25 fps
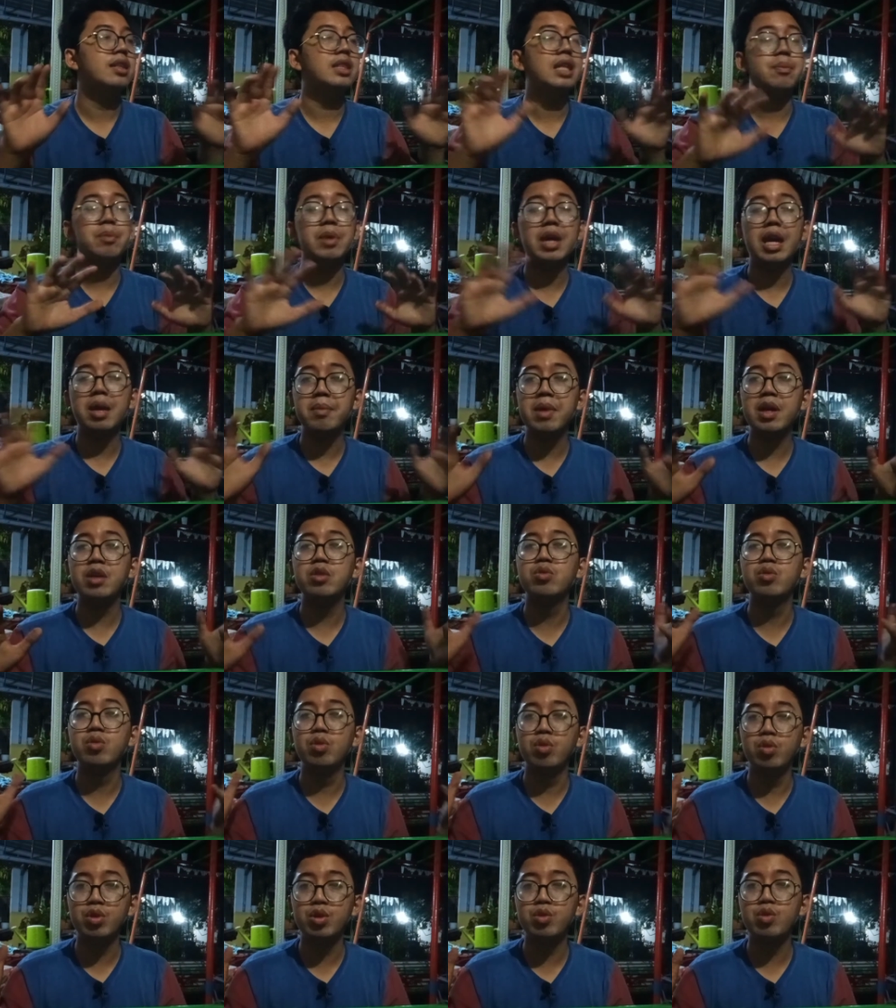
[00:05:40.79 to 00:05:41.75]
tapi emang
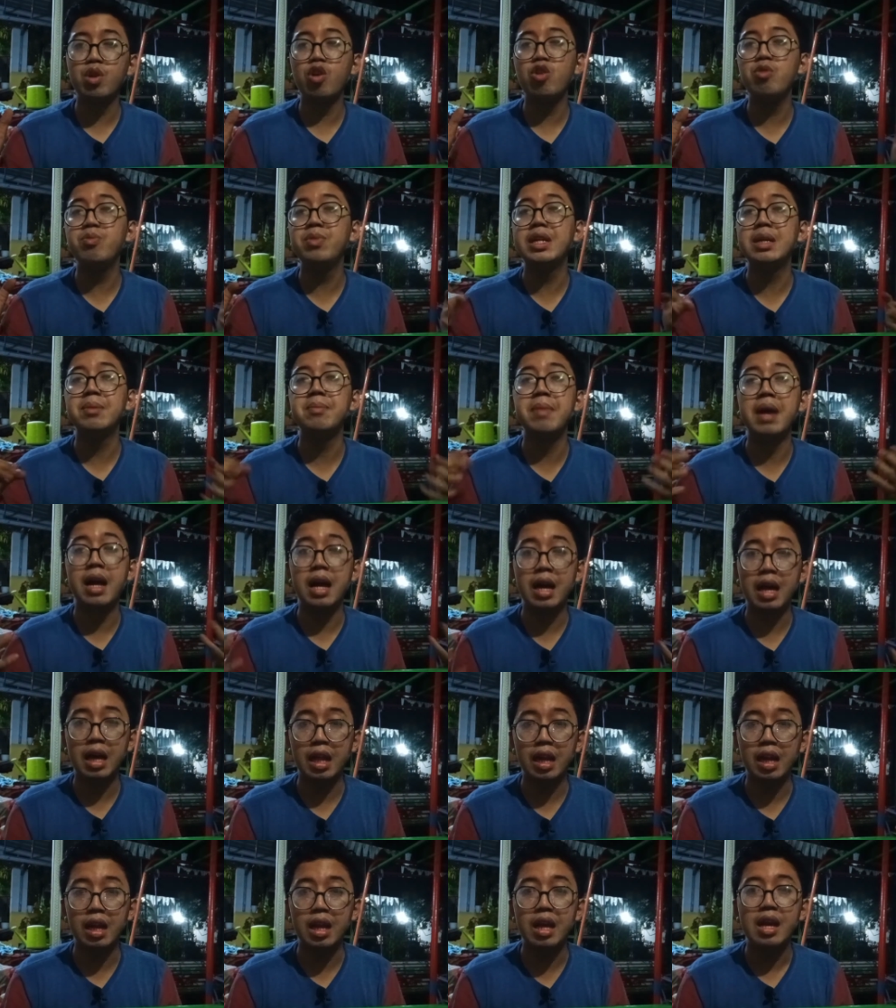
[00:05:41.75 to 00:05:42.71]
dulu itu aku beli
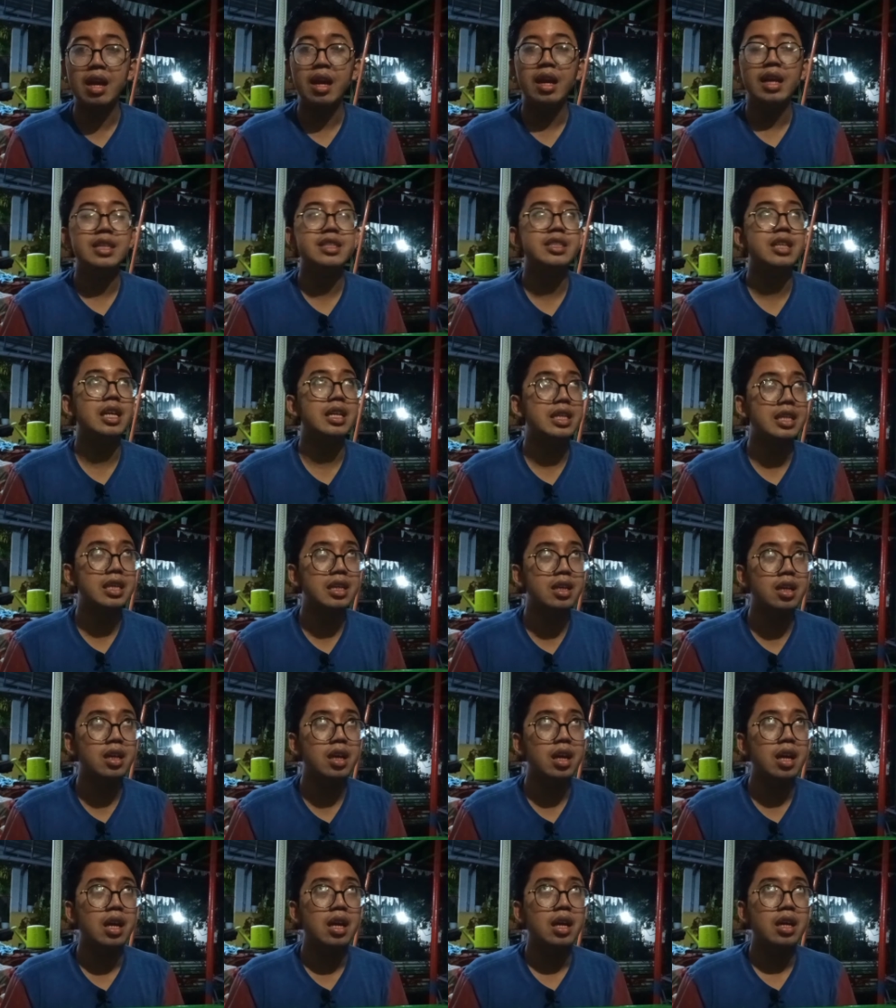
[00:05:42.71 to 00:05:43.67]
mahal
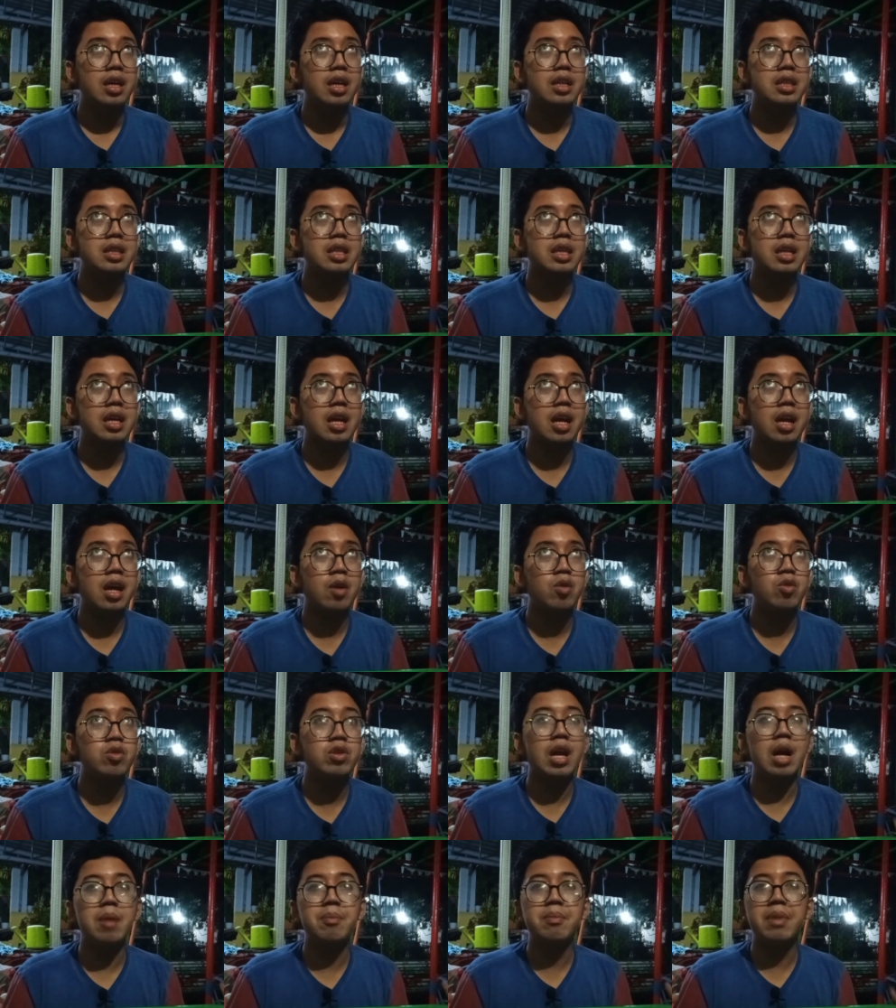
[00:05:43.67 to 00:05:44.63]
jadi ketika
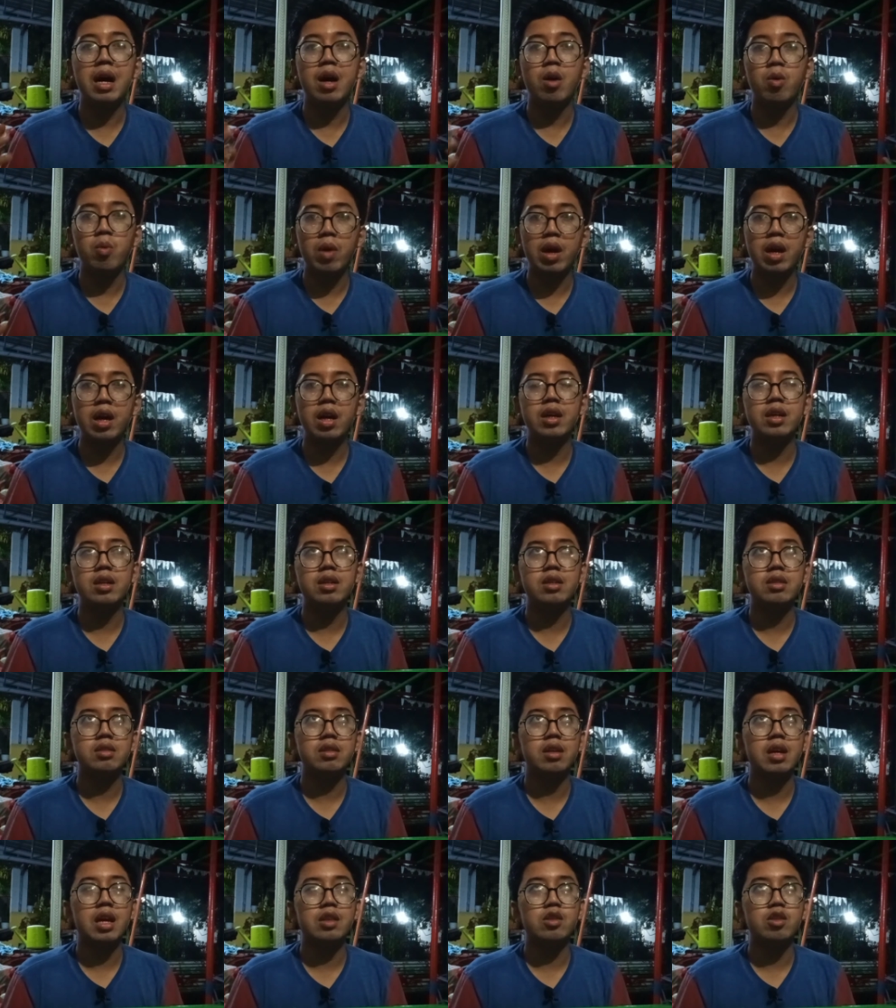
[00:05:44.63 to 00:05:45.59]
aku nggak bawa
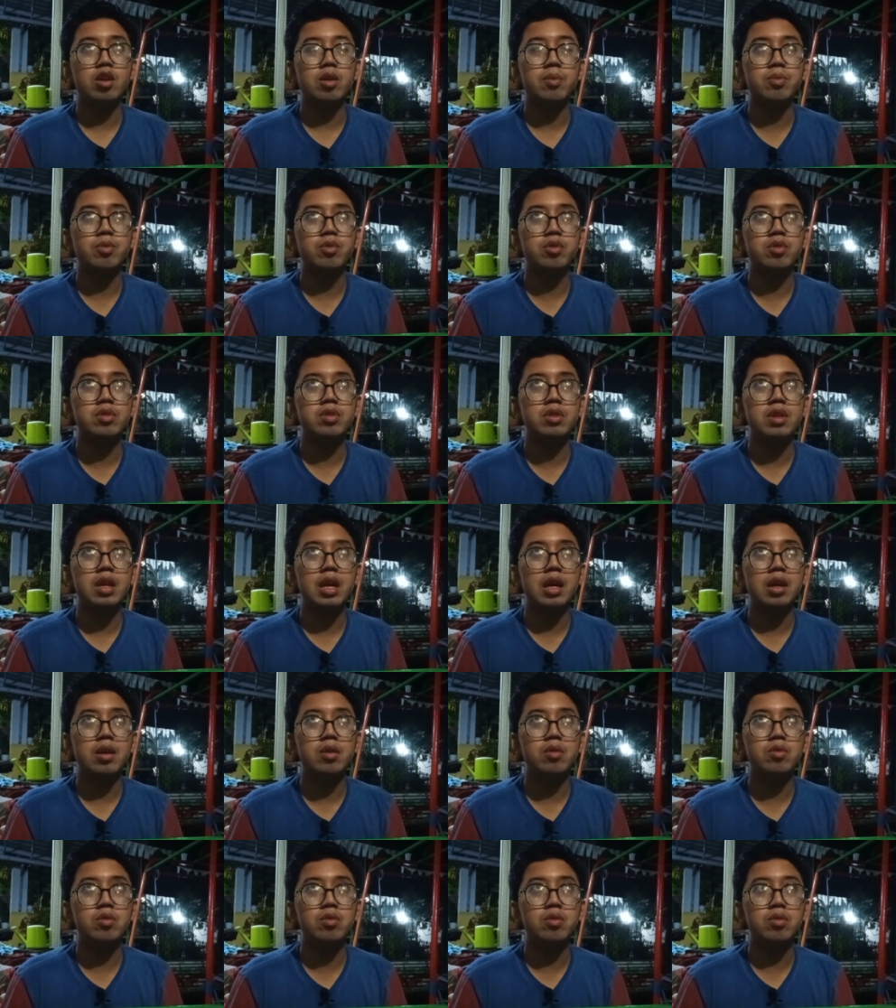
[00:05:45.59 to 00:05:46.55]
ataupun
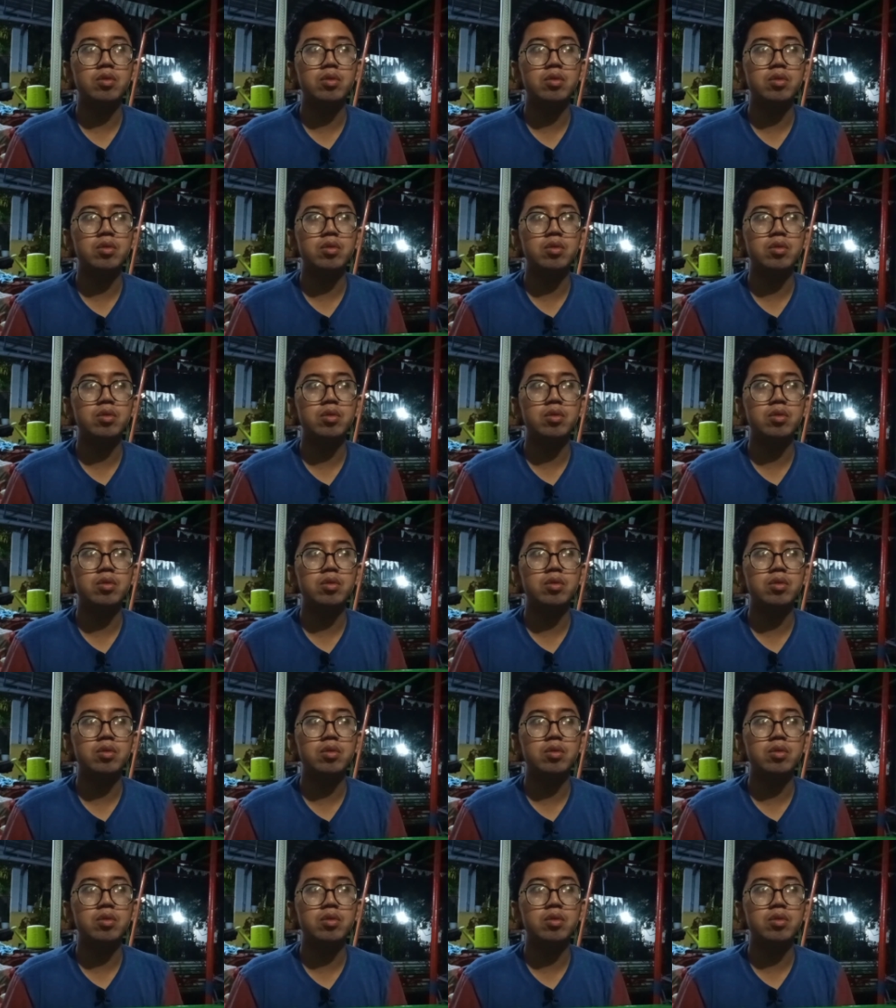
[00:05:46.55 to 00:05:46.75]
aku